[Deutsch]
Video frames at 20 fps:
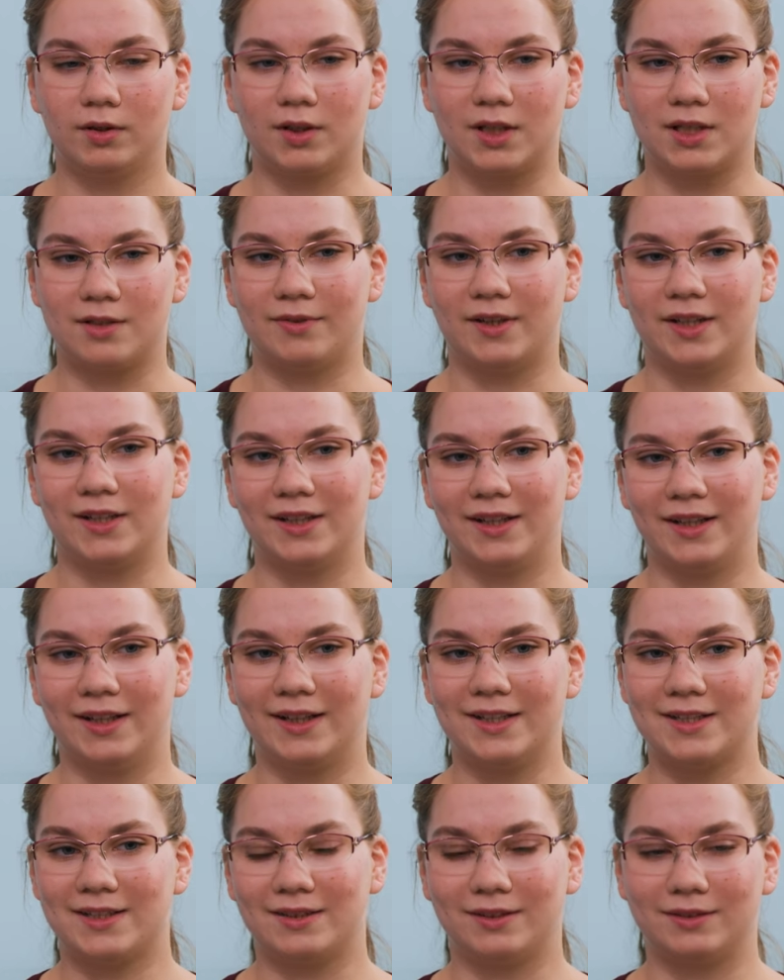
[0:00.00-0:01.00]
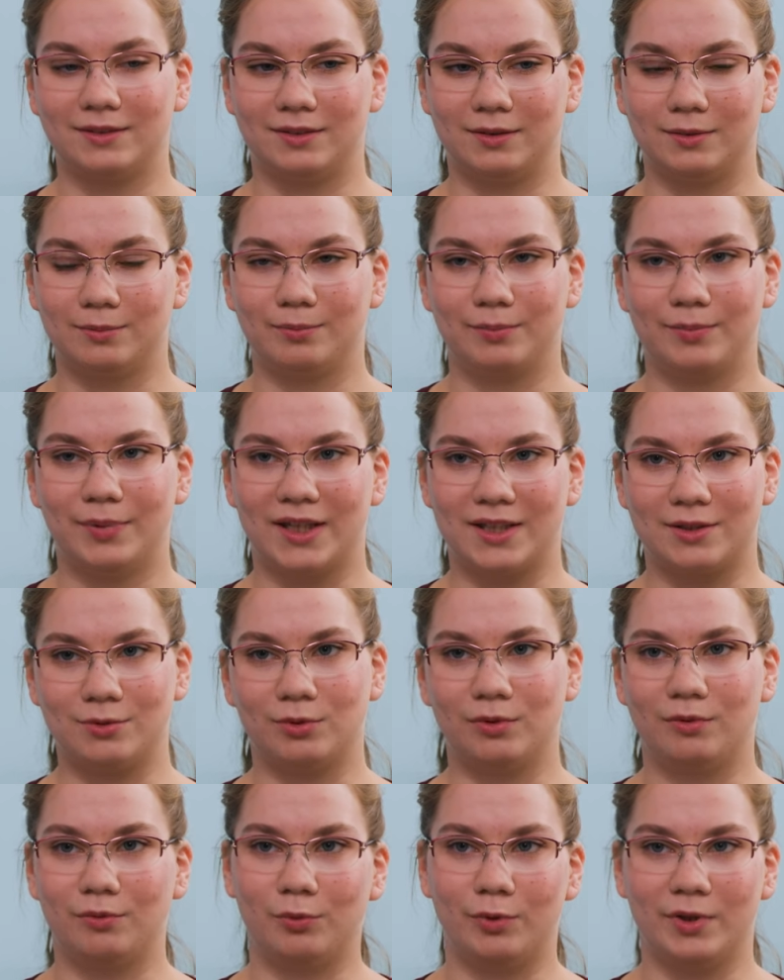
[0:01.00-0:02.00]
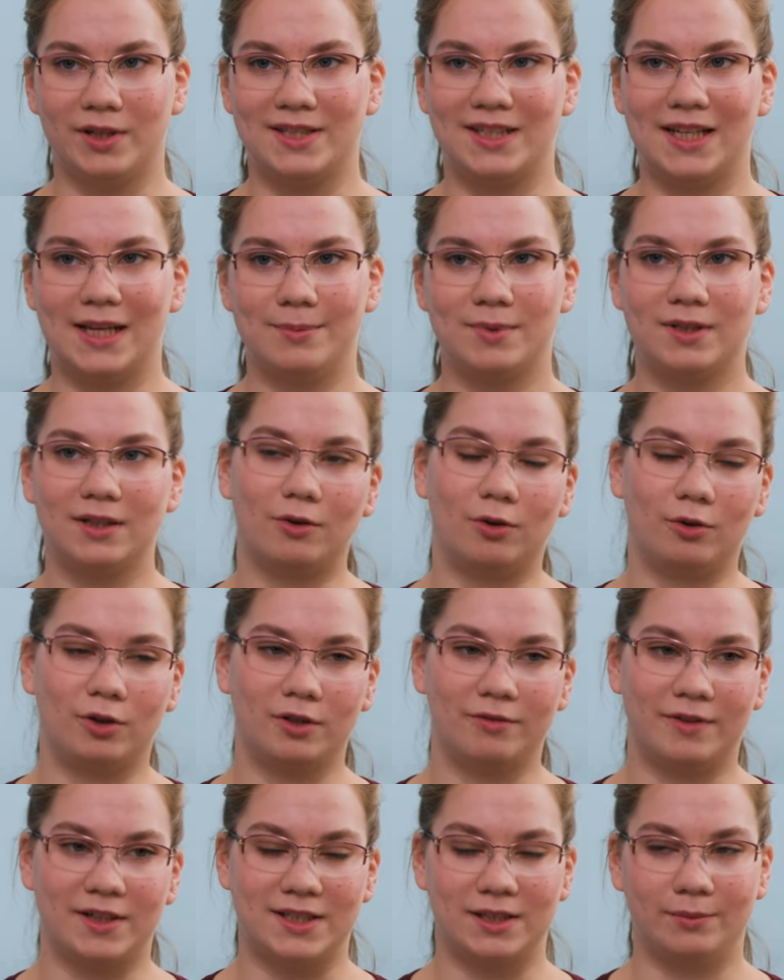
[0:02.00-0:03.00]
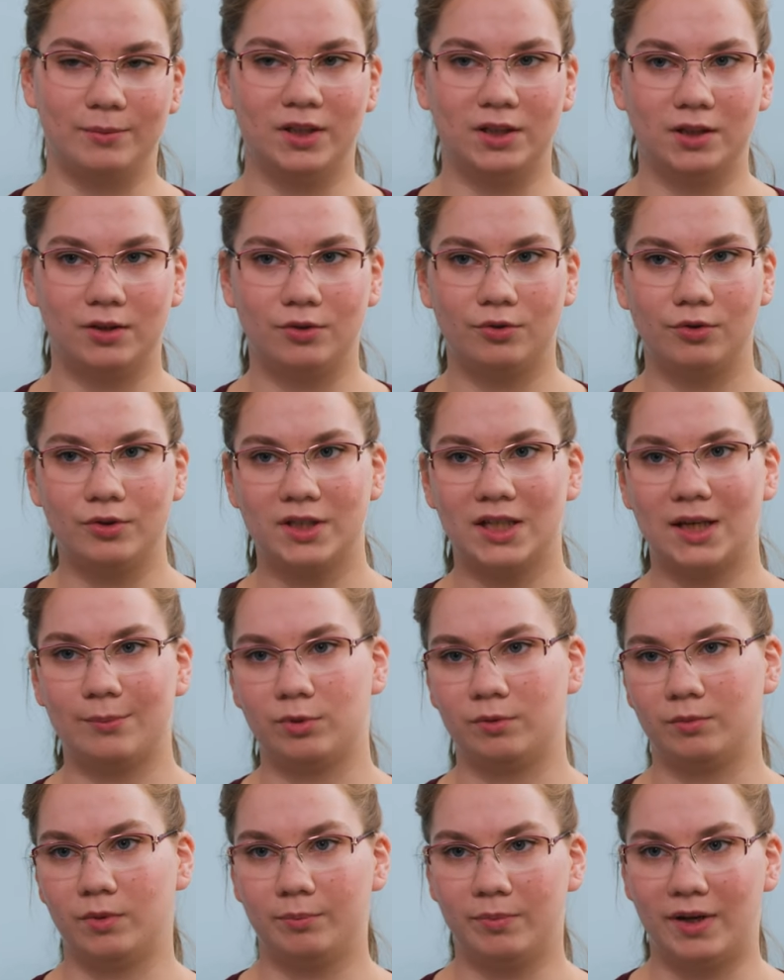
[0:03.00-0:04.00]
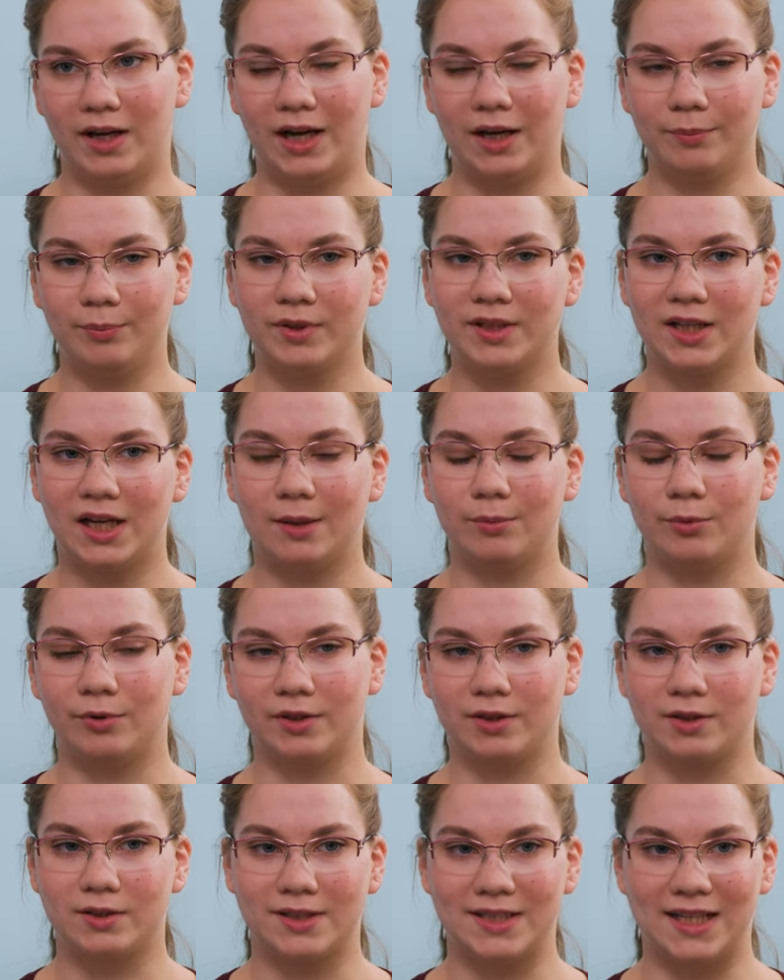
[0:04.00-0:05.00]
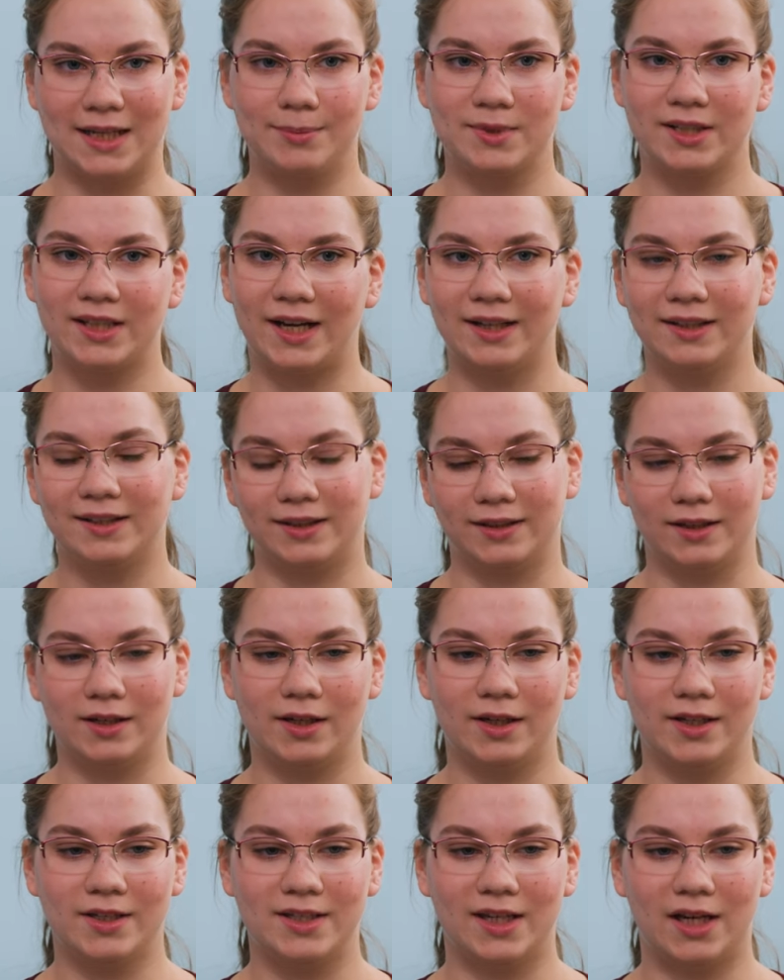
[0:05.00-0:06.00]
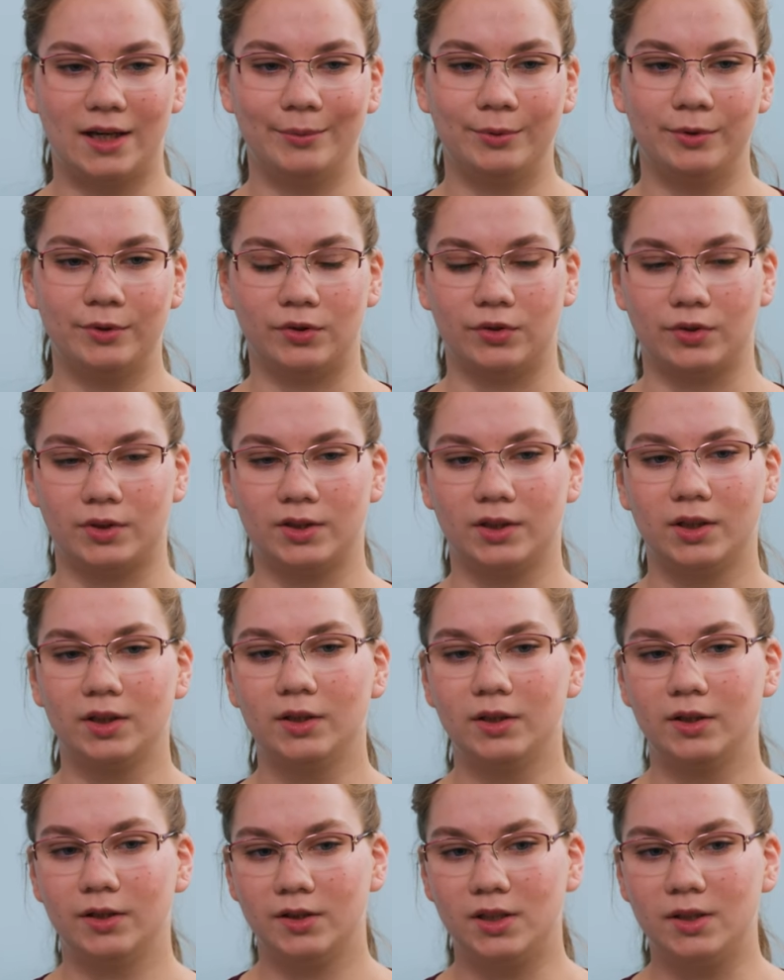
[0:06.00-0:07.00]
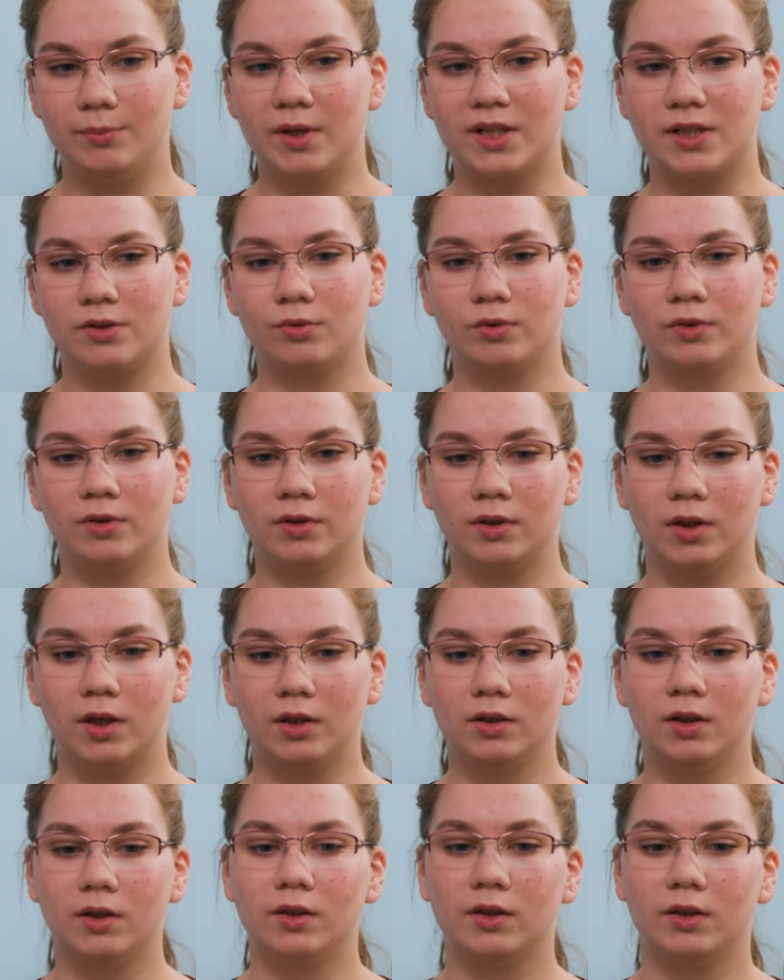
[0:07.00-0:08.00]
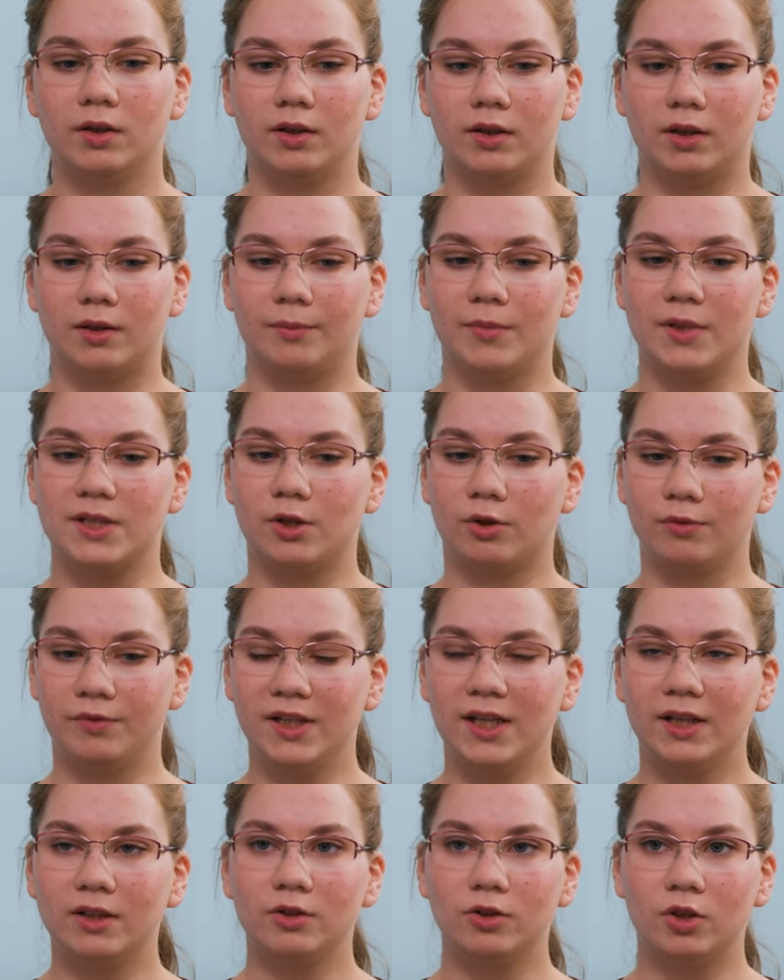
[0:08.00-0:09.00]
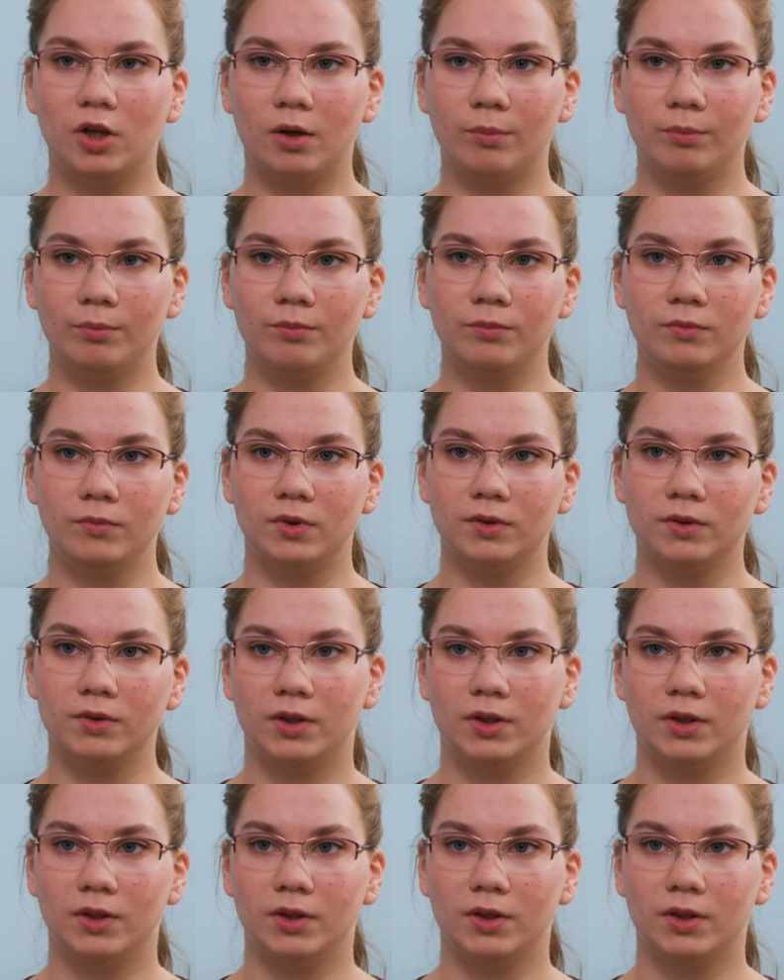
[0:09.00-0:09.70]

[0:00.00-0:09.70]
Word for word: das war die erste Person, wo ich selbst auch quasi mit gedrückt habe und mit beatmet habe und selbst Hand angelegt habe. Und die Person ähm, ist auch wiedergekommen.